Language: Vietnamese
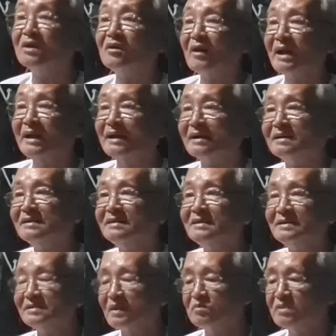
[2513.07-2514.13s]
để họ ăn
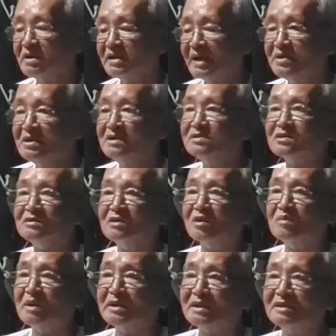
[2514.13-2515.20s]
trong khi cái dư thừa
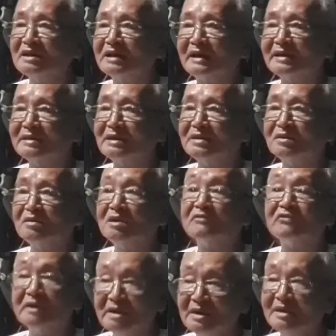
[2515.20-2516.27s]
của mình như thế này thì nó là
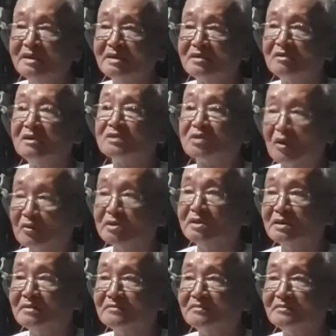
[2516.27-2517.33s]
phí nó là tội
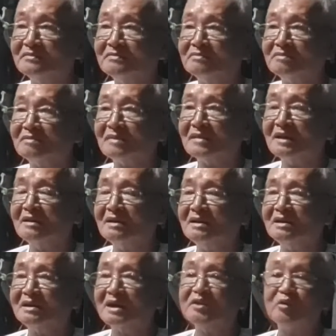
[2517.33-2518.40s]

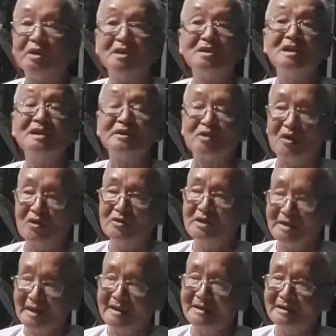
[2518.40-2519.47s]
cái chuyện rất là nhỏ
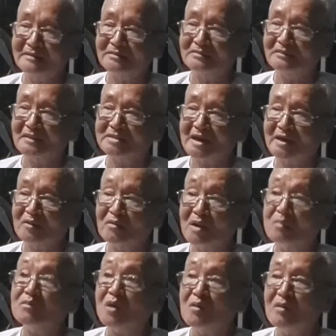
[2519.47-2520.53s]
như vậy đó mà thầy cũng
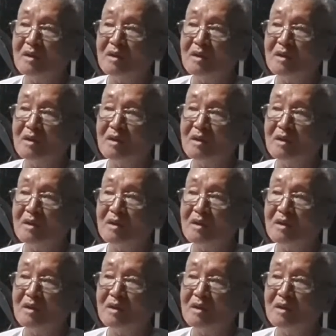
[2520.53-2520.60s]
không bỏ